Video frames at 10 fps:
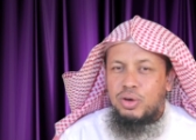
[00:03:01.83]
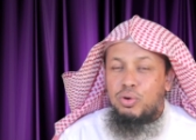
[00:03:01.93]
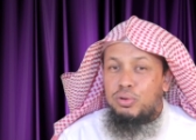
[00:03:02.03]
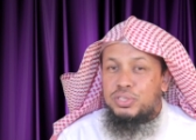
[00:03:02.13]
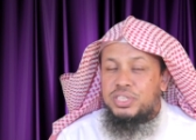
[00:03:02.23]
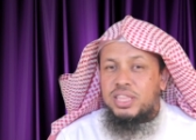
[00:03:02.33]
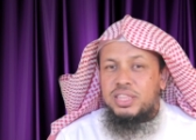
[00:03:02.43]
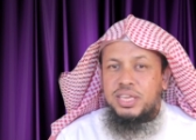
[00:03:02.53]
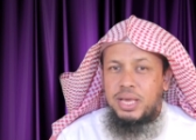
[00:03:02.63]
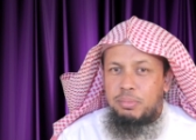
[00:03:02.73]
খলুসিয়াত
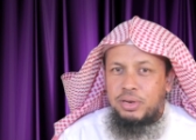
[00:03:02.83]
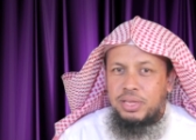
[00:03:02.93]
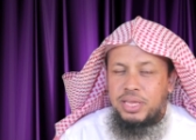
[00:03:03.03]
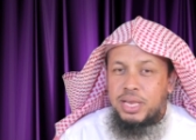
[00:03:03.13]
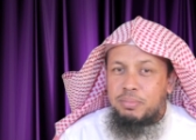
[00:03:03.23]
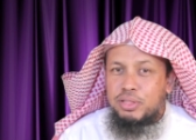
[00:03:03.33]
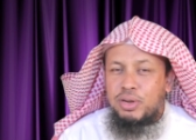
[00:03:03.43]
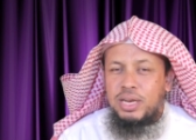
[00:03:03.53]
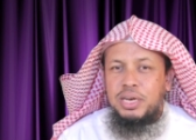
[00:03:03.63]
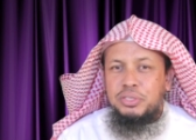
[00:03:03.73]
থাকে আমলে একমাত্র
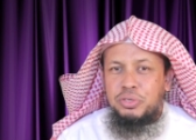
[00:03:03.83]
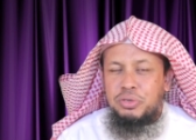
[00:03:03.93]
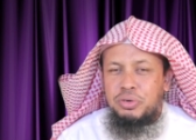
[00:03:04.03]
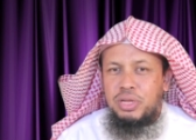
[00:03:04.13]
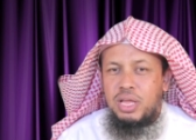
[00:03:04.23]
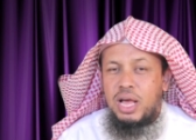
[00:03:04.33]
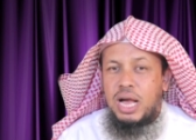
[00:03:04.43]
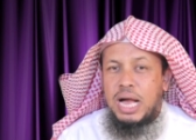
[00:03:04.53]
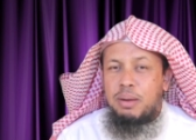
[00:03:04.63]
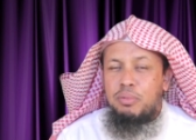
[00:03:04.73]
আল্লাহর জন্য
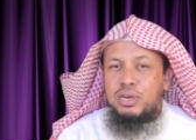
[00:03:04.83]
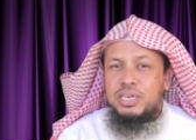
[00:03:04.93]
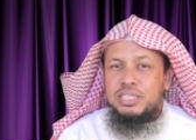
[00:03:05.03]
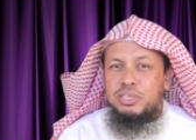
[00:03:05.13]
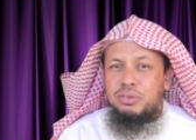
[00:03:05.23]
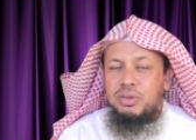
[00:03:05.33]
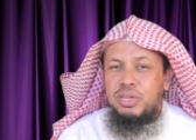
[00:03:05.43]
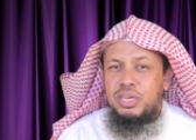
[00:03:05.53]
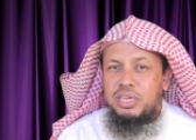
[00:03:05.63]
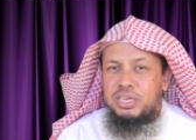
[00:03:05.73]
আমলটা যেন
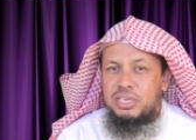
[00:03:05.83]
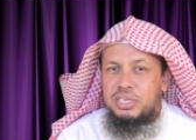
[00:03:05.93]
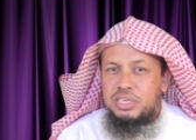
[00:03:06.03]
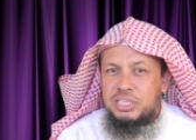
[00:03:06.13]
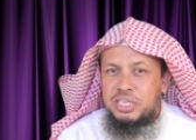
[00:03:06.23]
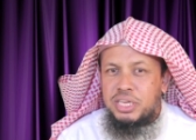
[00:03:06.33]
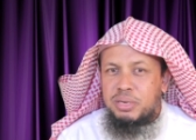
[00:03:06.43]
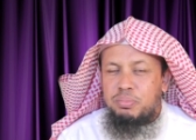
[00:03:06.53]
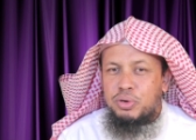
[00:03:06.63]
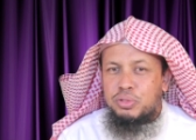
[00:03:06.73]

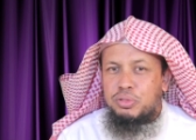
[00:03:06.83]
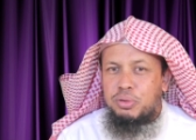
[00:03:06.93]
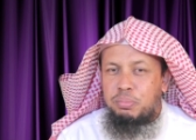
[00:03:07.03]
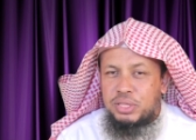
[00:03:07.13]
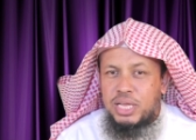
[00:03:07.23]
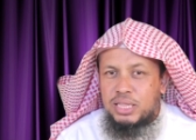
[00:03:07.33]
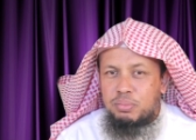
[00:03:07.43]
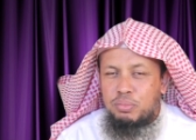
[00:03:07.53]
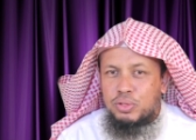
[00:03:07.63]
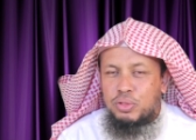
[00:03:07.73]
সেরেক মুক্ত বেদাত
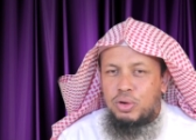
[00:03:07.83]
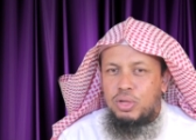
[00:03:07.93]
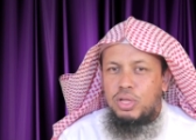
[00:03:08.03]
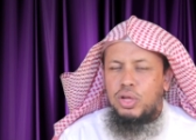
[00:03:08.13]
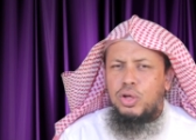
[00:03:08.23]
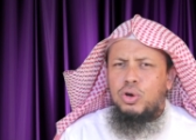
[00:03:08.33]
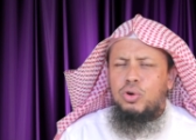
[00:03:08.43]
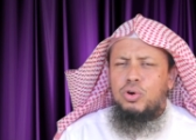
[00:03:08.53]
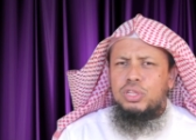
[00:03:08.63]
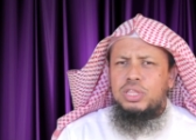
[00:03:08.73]
মুক্ত
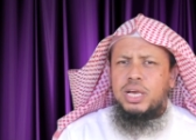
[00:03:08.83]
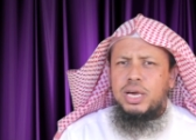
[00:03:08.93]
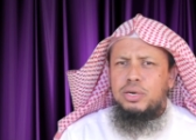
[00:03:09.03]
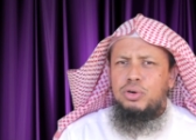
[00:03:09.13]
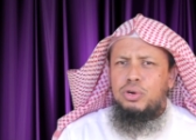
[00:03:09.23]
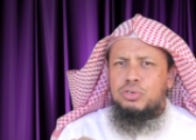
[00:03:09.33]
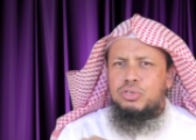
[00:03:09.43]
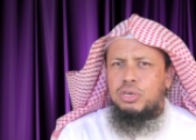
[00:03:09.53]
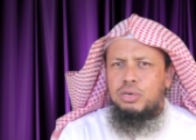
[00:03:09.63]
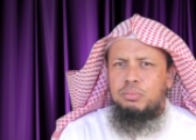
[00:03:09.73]
লোক দেখানো লোক
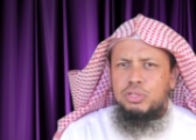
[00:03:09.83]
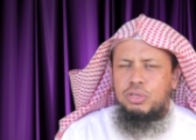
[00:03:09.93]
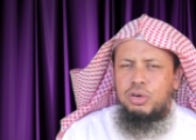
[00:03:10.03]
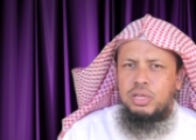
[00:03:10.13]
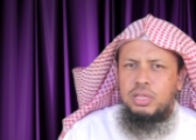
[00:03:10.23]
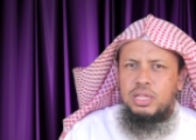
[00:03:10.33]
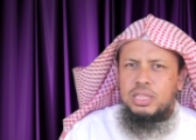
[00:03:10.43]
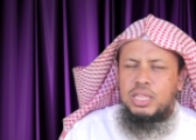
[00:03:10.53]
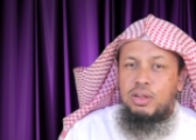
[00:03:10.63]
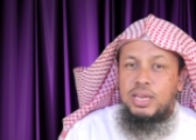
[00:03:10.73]
শোনানো মুক্ত হয়
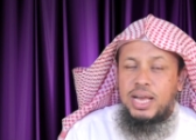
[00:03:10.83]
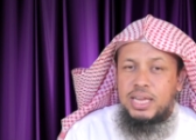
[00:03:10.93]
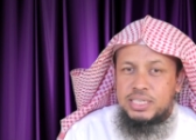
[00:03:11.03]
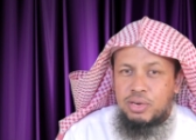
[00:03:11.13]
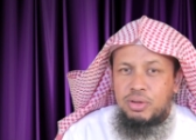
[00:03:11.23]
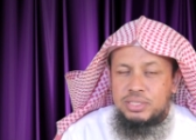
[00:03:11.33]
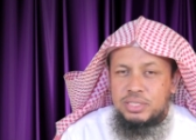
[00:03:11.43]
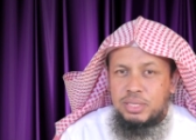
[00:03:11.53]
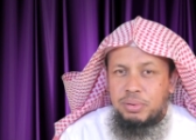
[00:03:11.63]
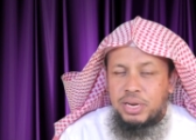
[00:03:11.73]
তাহলে আশা করা
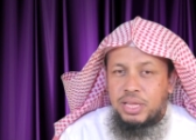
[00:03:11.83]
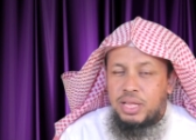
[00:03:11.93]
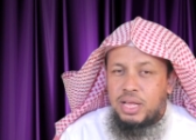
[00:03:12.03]
যেতে পারে